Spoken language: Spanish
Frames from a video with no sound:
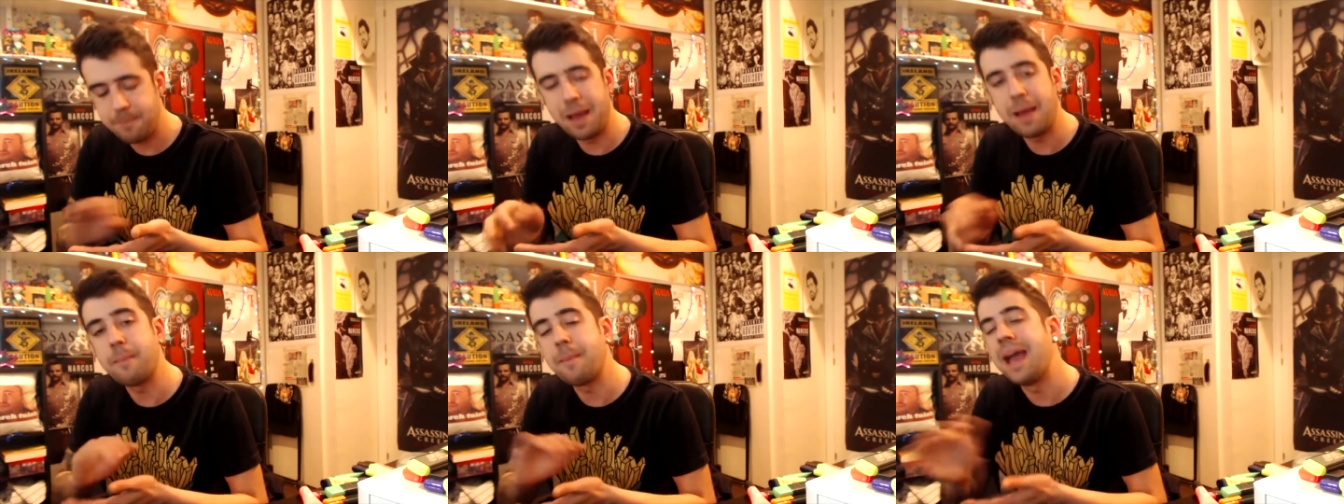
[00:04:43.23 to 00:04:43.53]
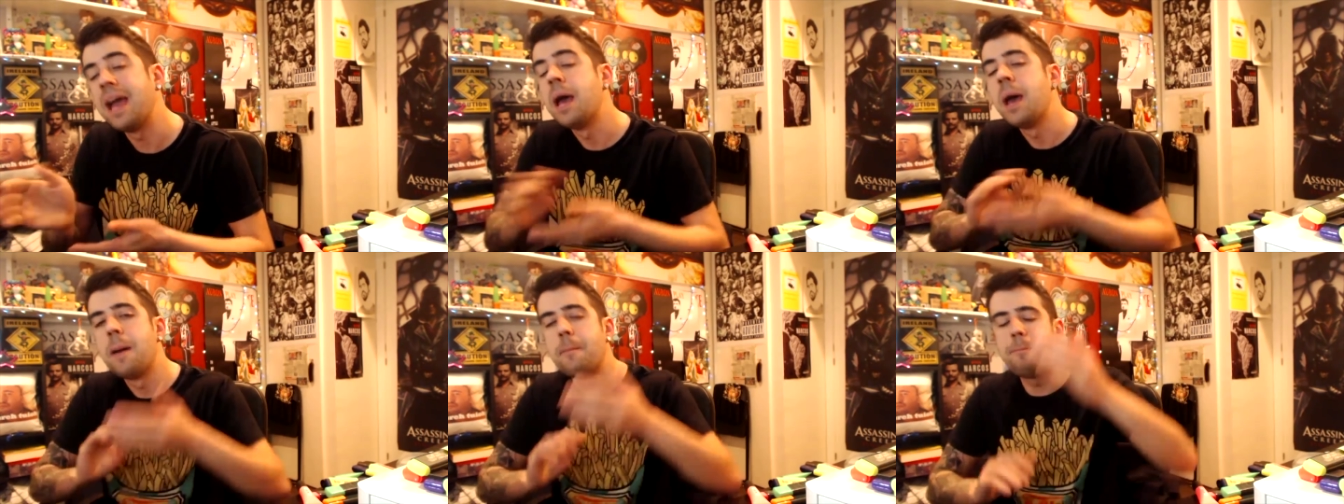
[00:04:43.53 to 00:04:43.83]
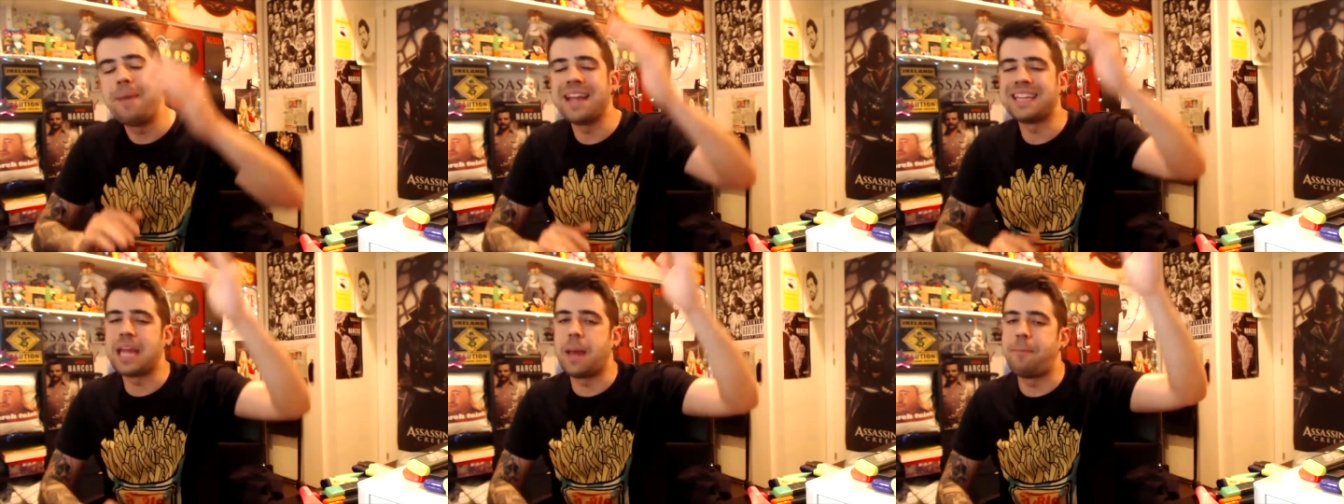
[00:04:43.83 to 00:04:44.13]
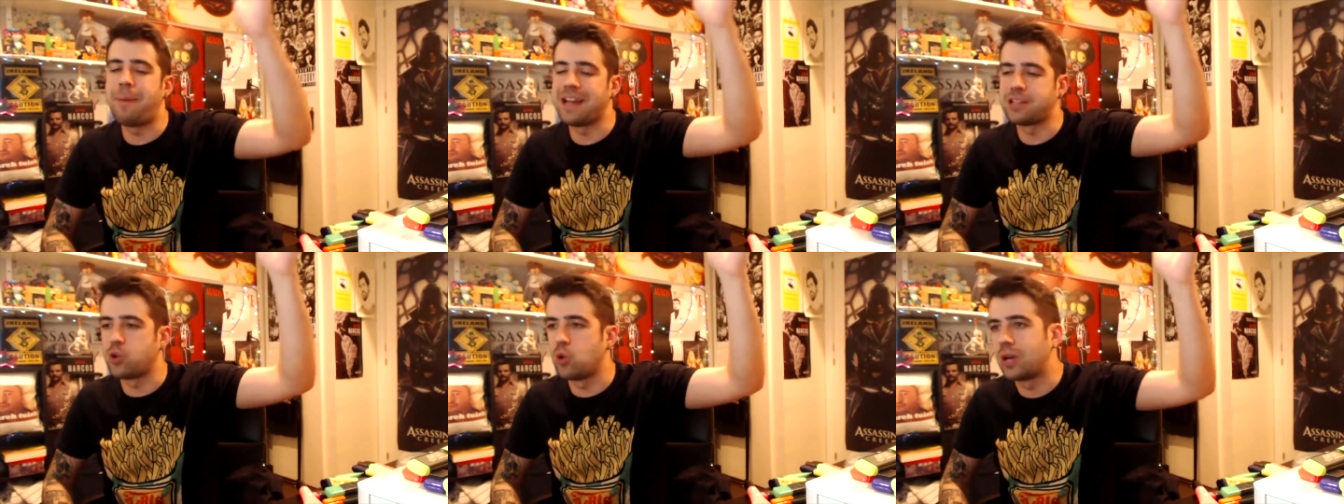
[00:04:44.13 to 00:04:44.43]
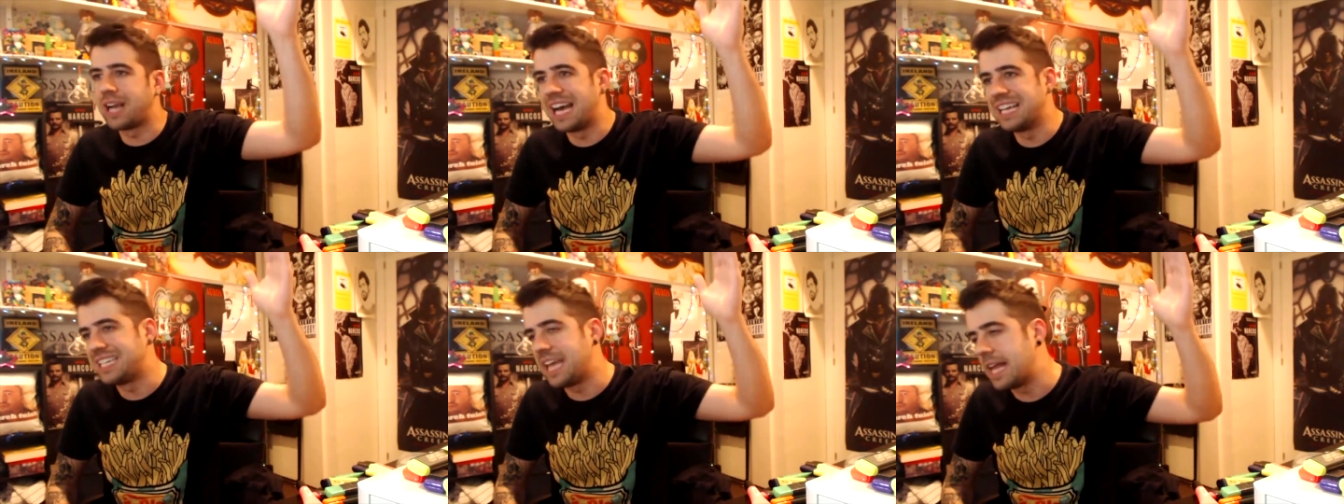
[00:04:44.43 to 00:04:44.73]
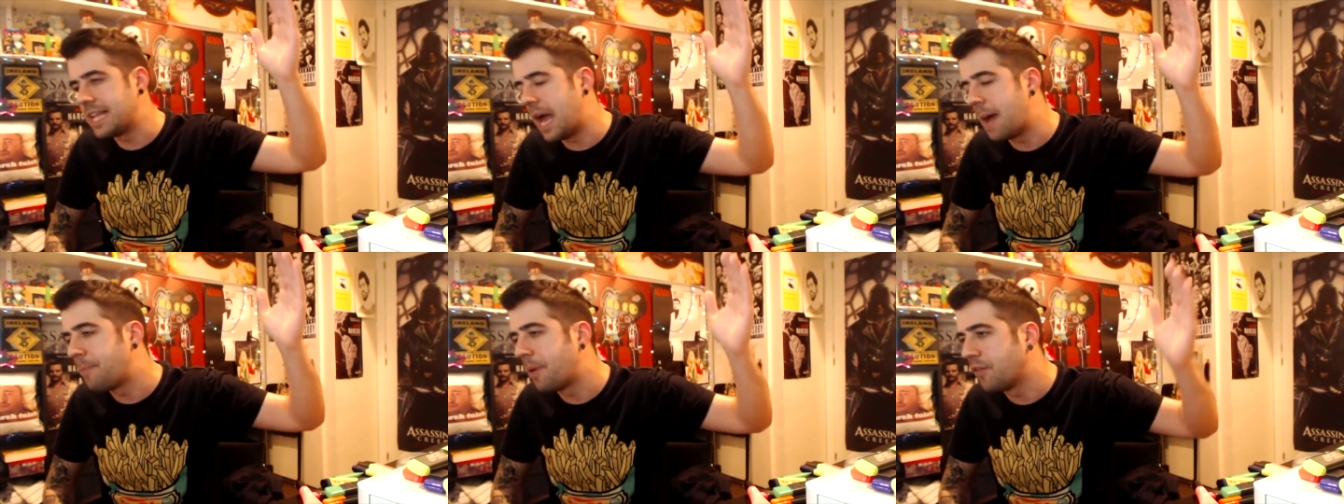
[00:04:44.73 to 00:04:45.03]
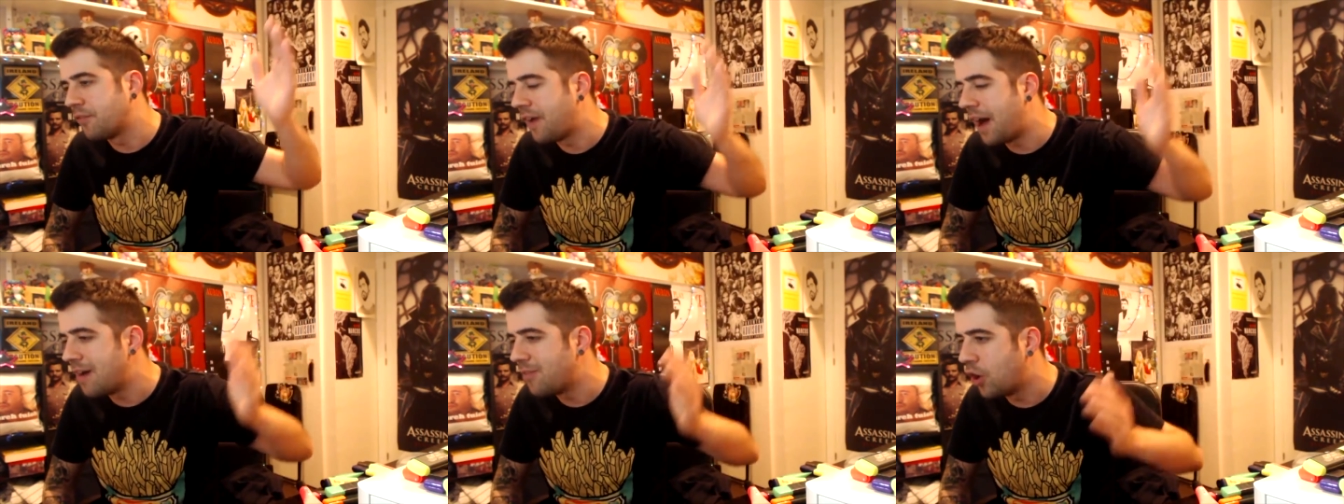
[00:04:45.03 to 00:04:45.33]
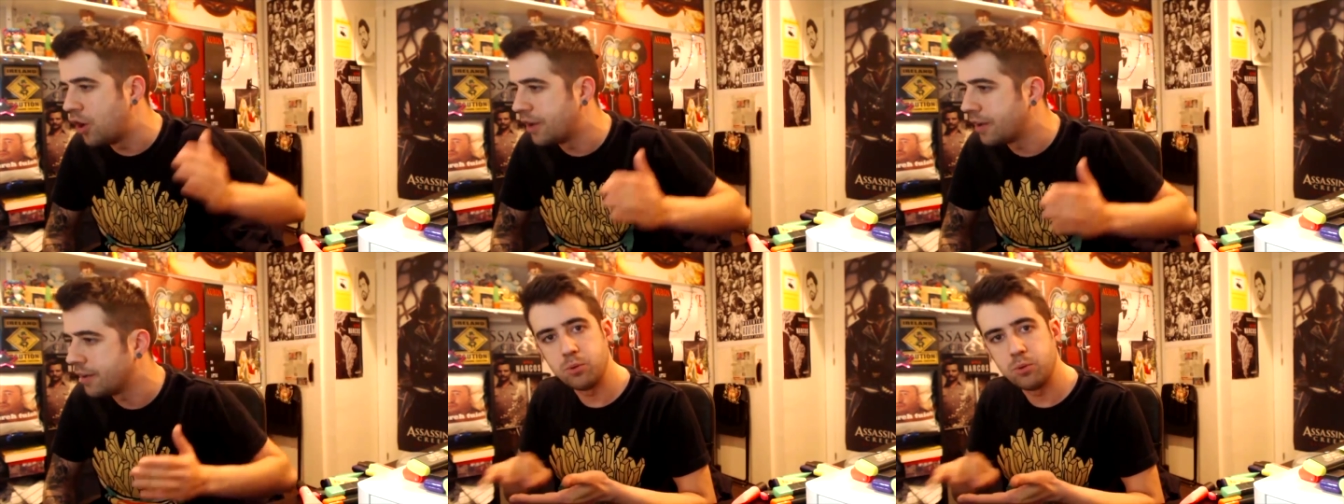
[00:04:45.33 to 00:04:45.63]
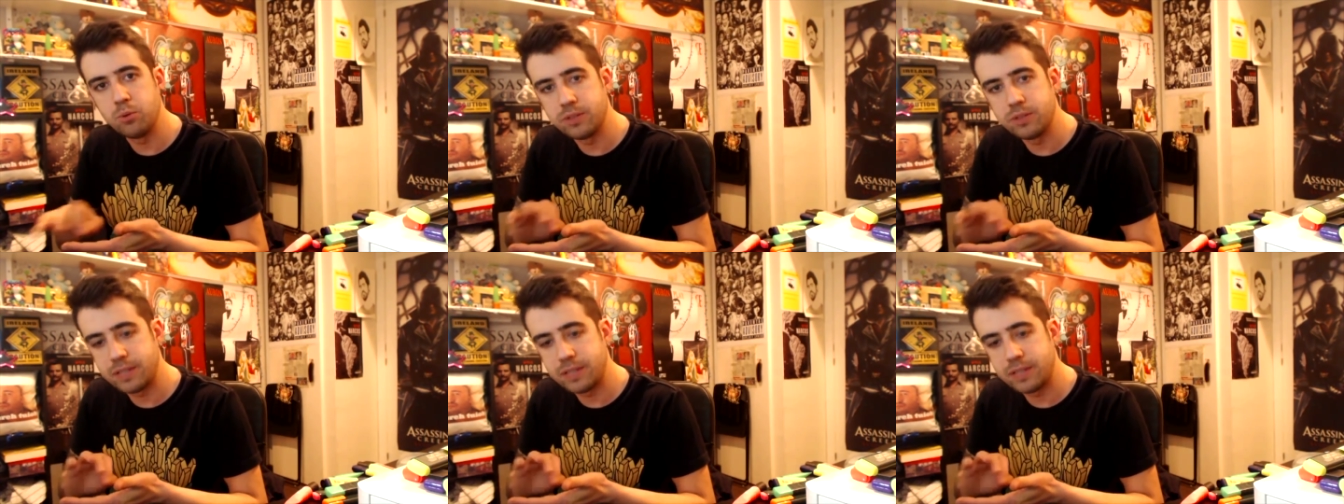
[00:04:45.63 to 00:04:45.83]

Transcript: ¡Vete pa' tu casa ya, por favor!